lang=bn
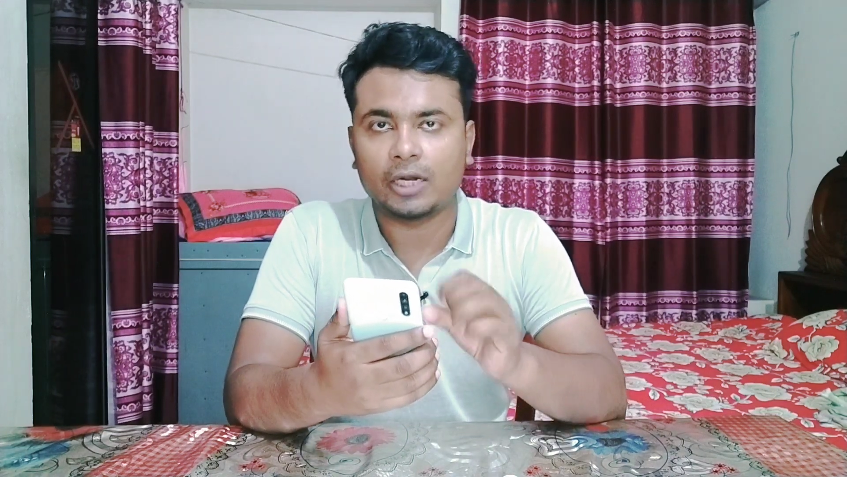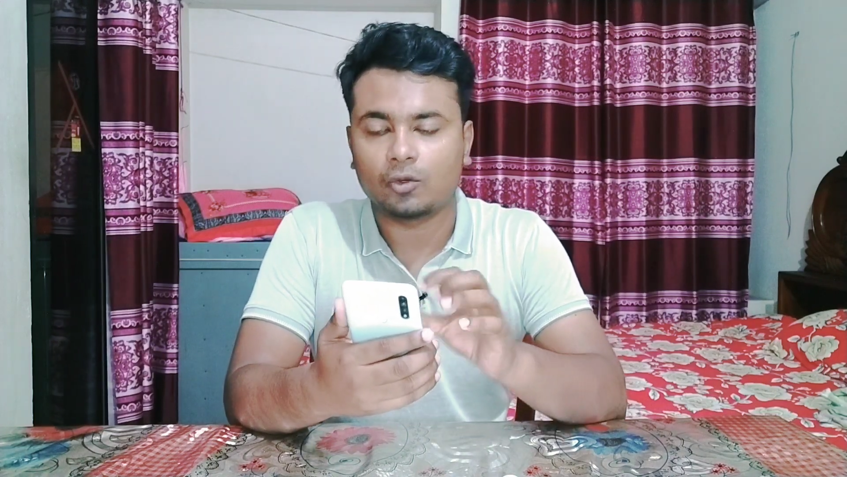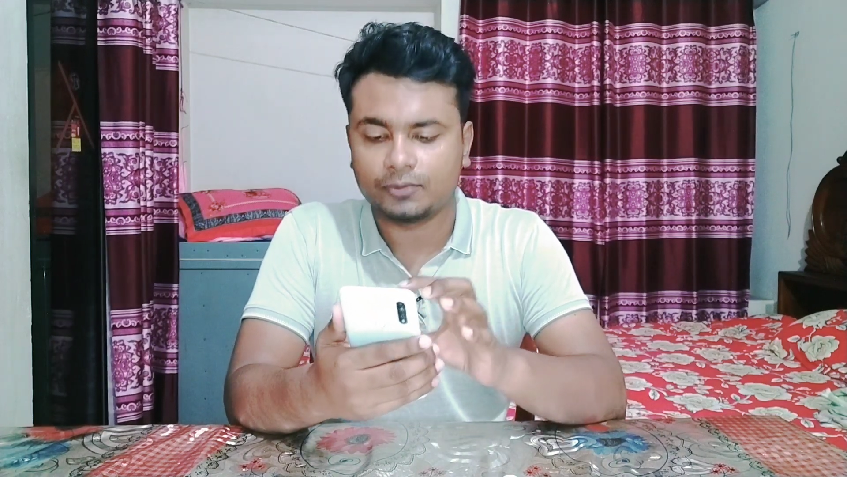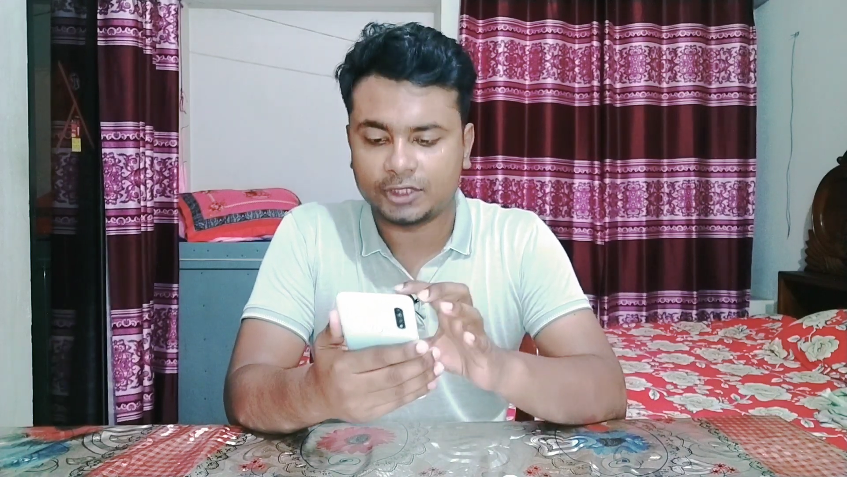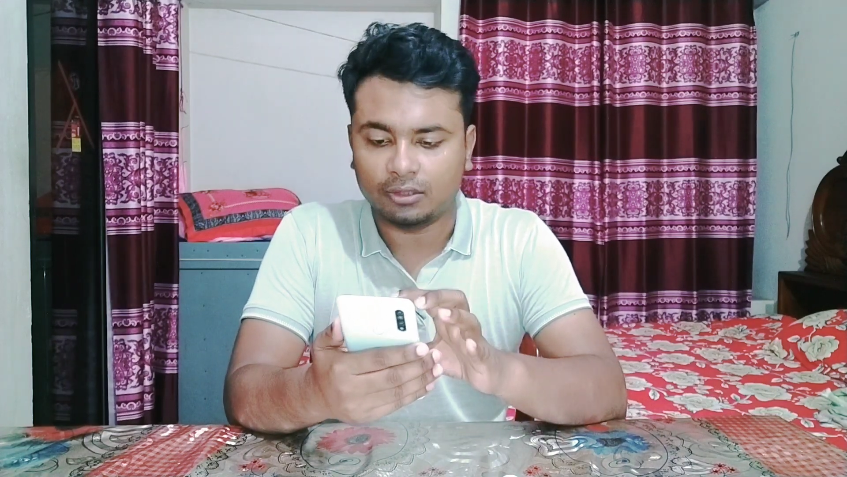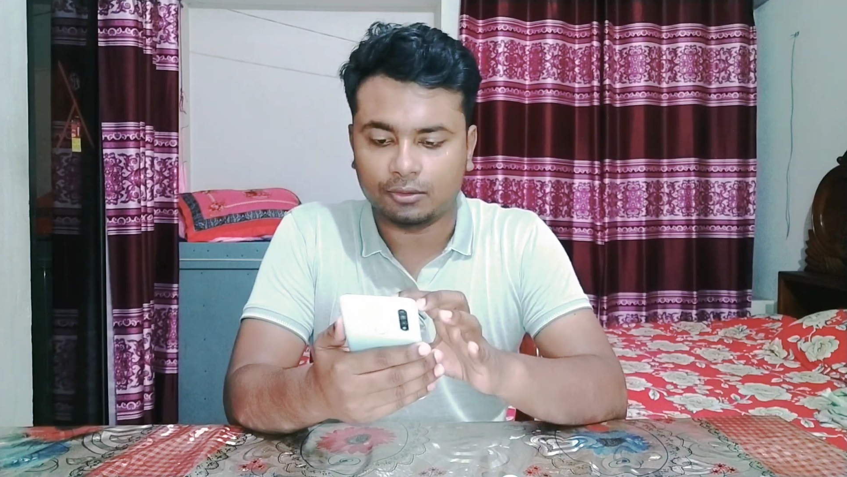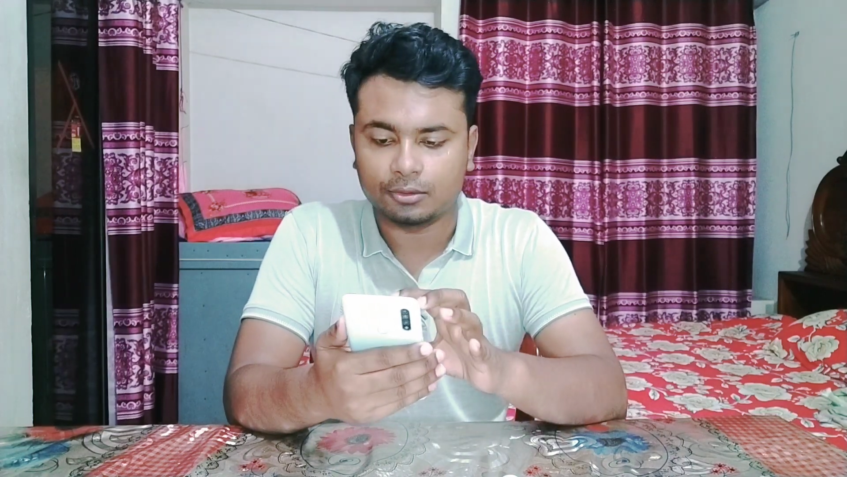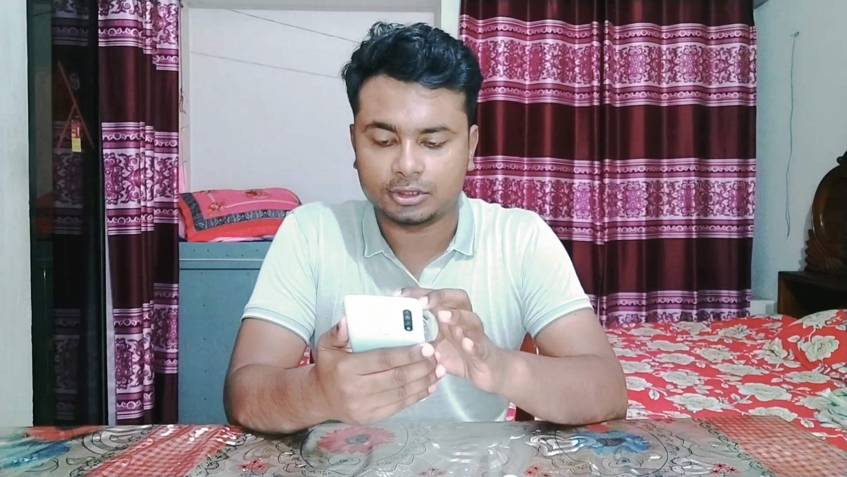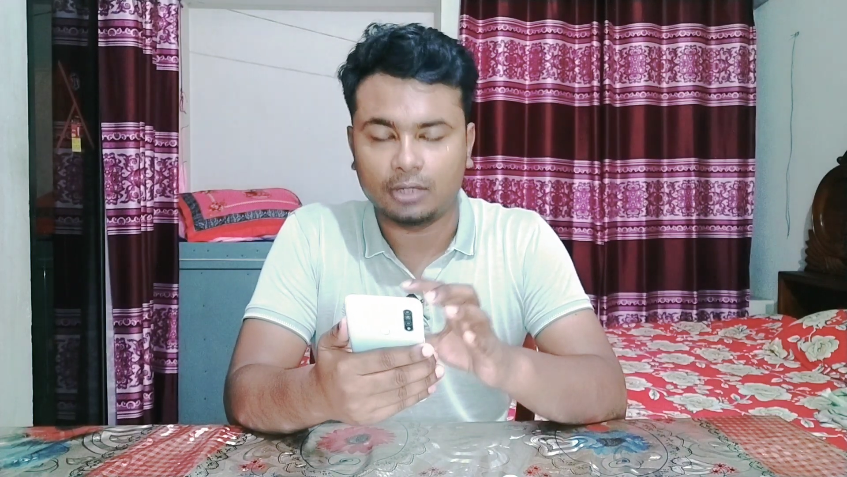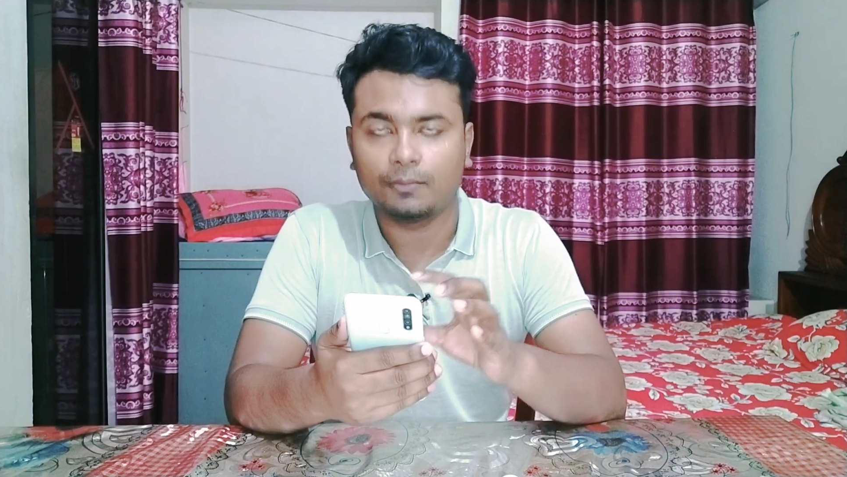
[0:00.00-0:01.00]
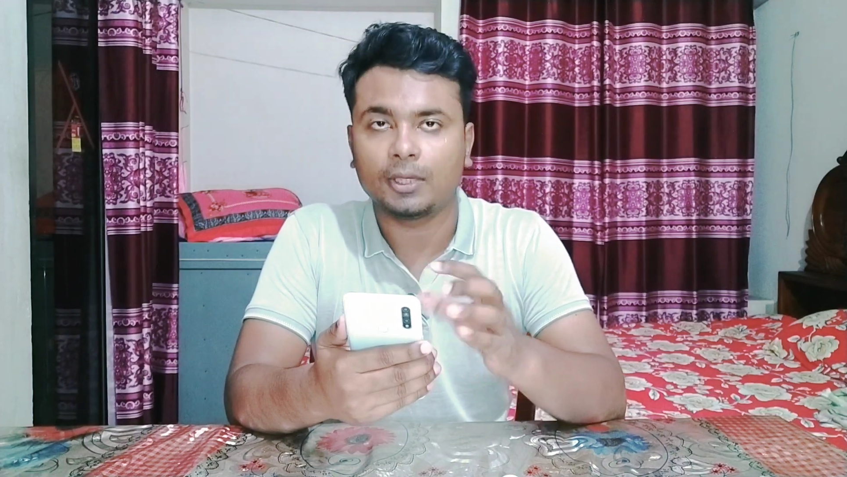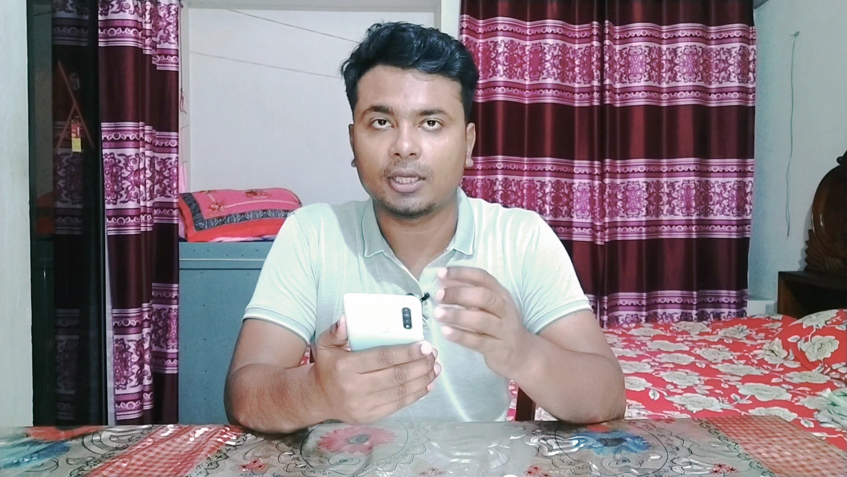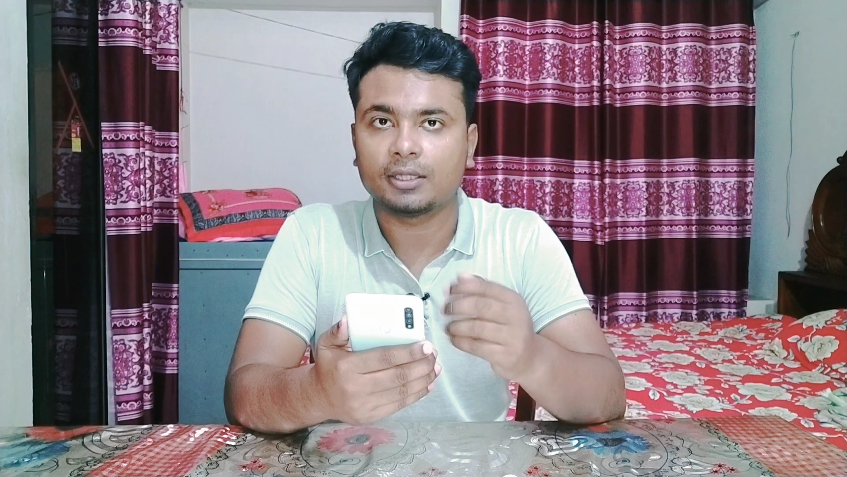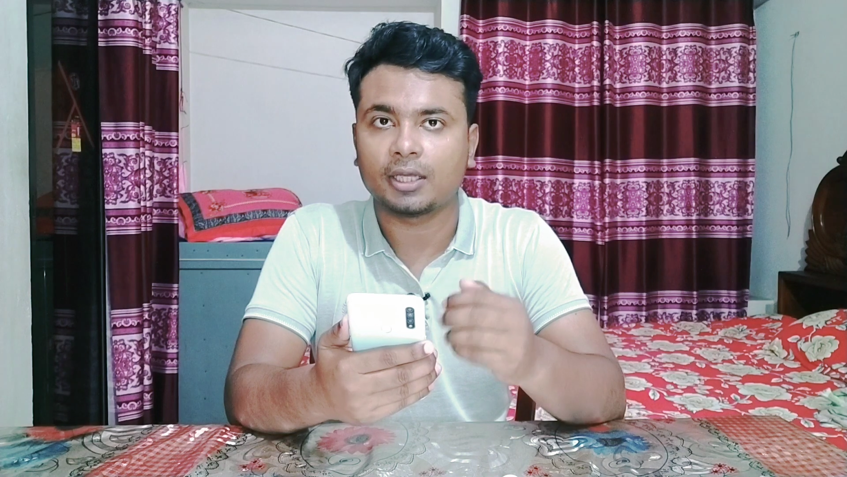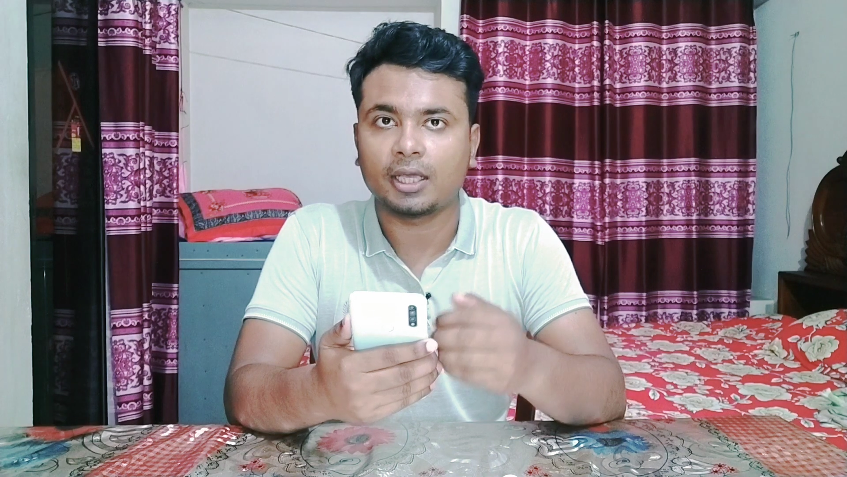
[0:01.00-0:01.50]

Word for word: অ্যাডপ শেয়ার করেছিলাম এখান